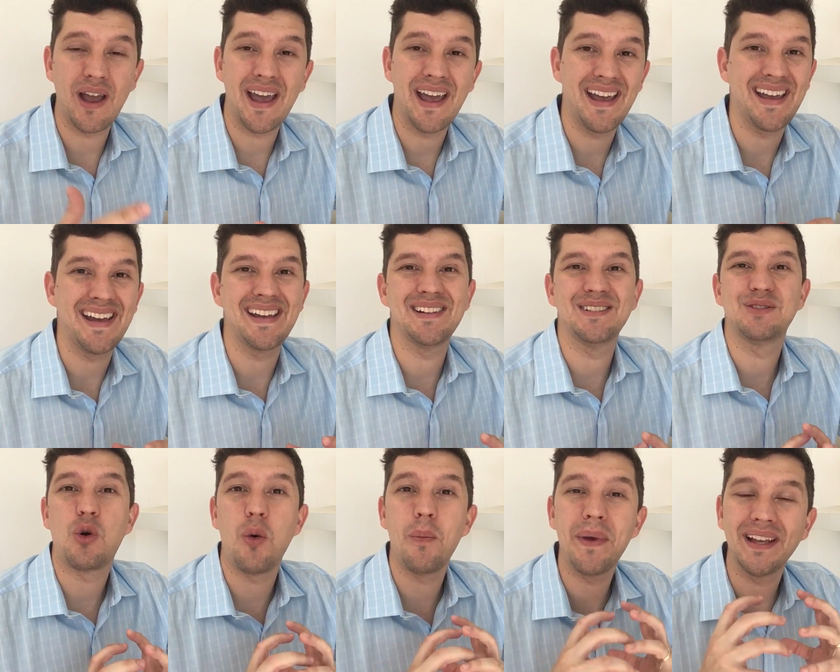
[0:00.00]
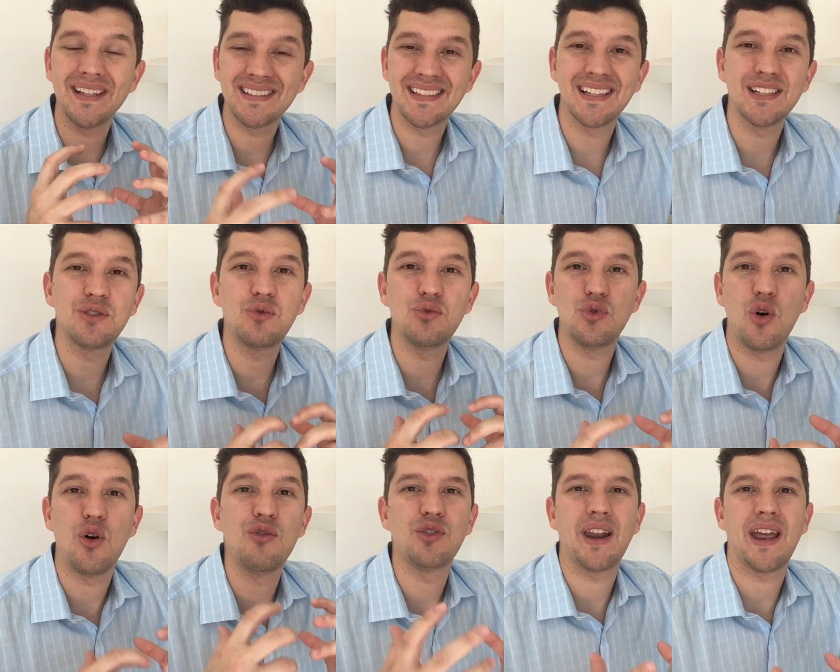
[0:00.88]
é, começando um
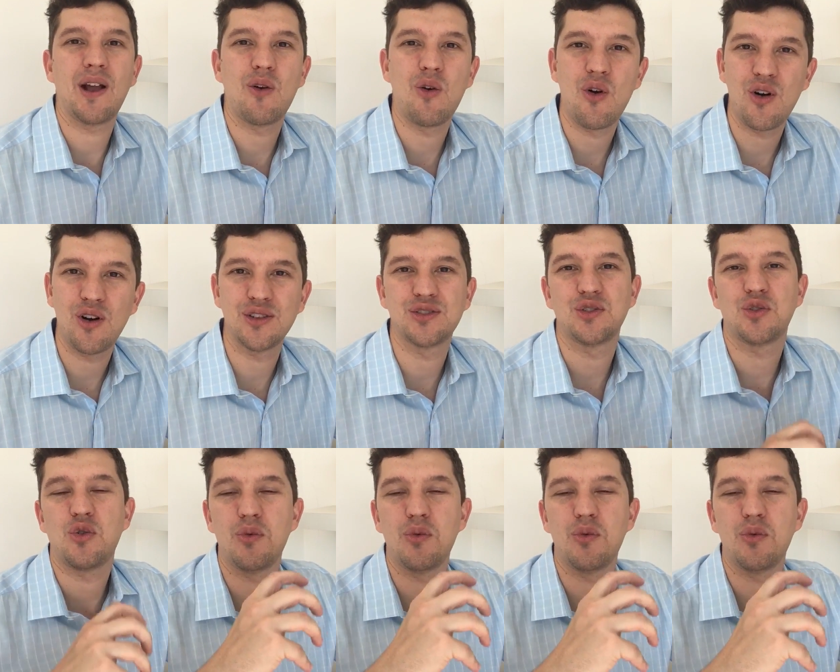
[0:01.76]
novo negócio